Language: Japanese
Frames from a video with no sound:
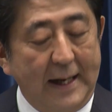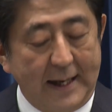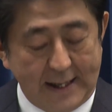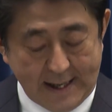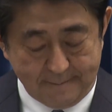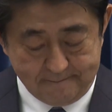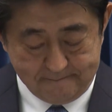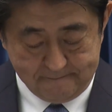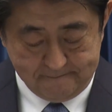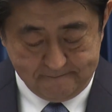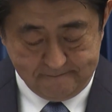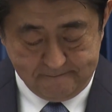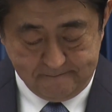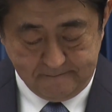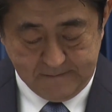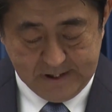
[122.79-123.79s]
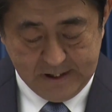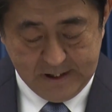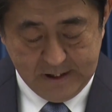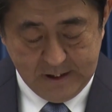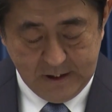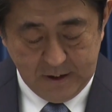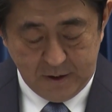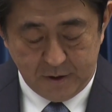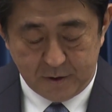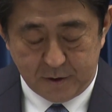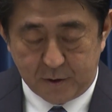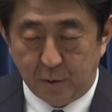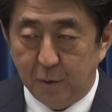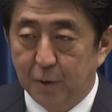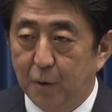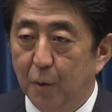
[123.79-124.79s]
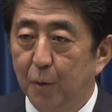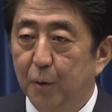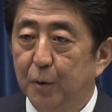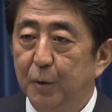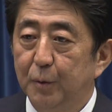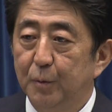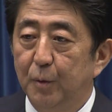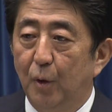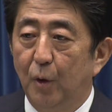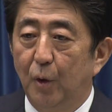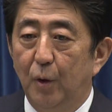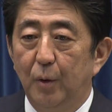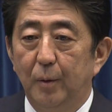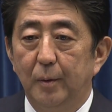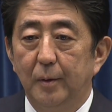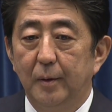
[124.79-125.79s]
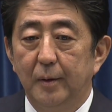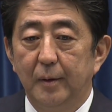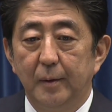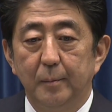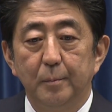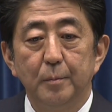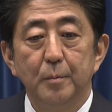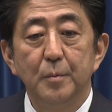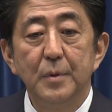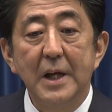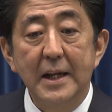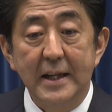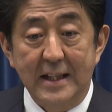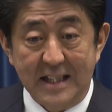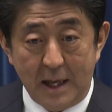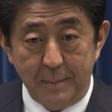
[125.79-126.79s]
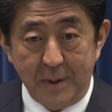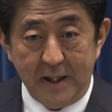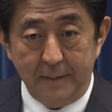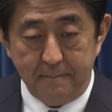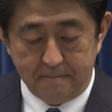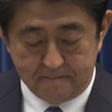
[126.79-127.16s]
ながら、その教訓を胸に刻み、